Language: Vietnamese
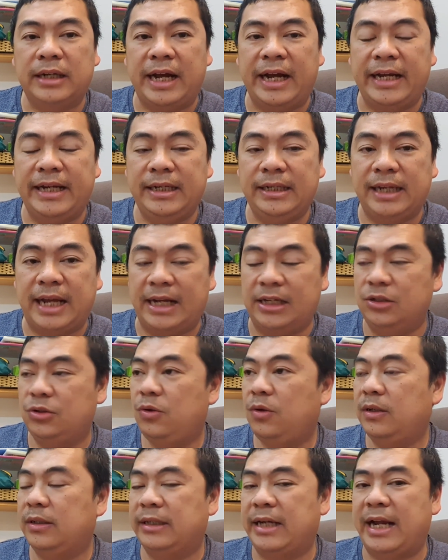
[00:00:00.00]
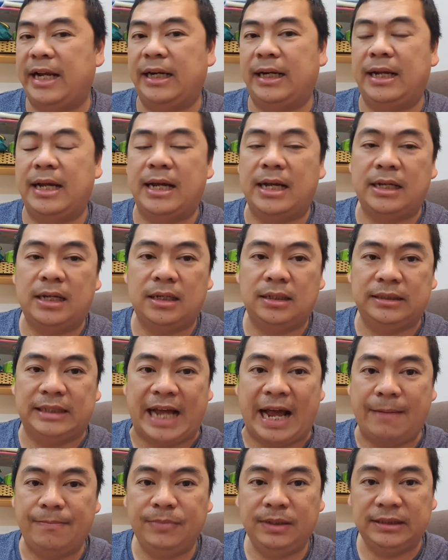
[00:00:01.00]
cái lãi suất đang là
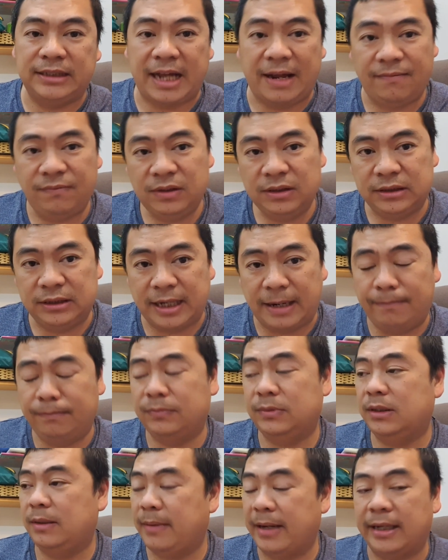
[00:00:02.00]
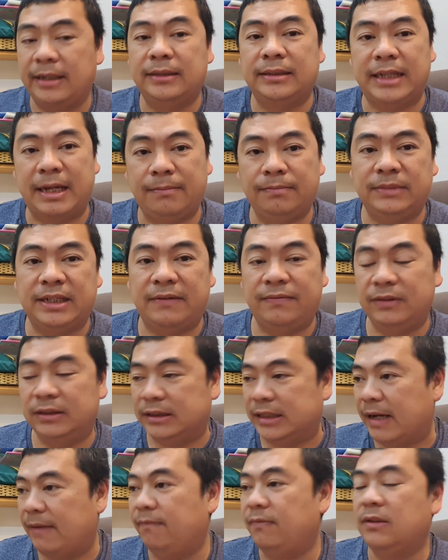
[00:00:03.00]
tám mươi tám phần trăm các bạn, tám mươi tám phần
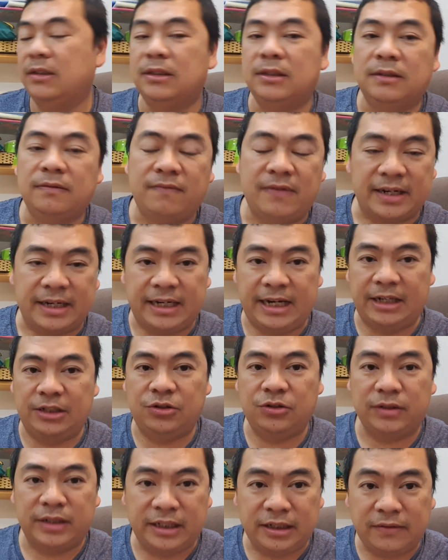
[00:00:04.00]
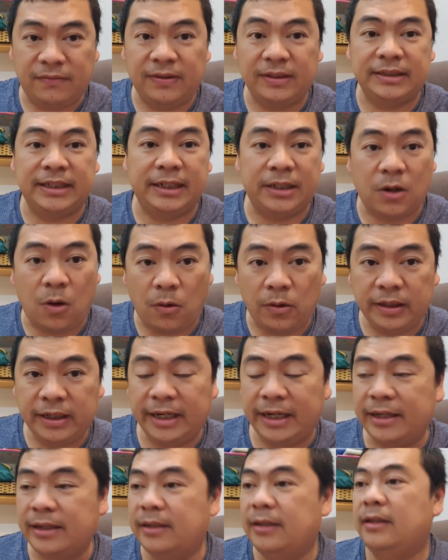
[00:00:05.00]
trăm, và cái lãi suất này nó vẫn thay đổi
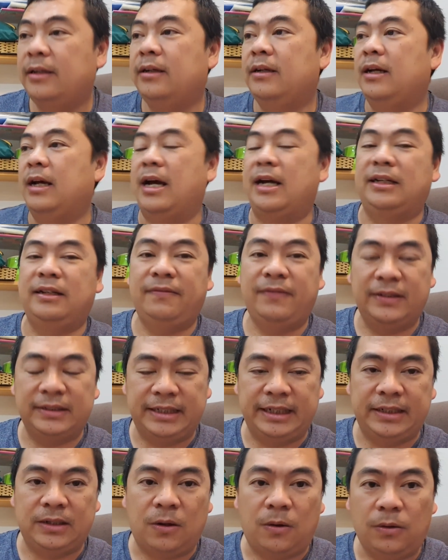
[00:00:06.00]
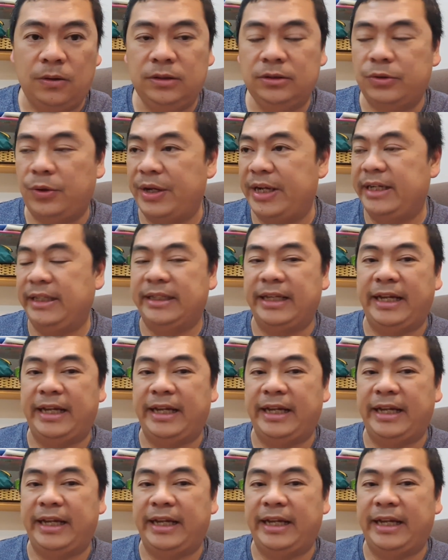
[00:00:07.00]
nghe, à, nó vẫn thay đổi tùy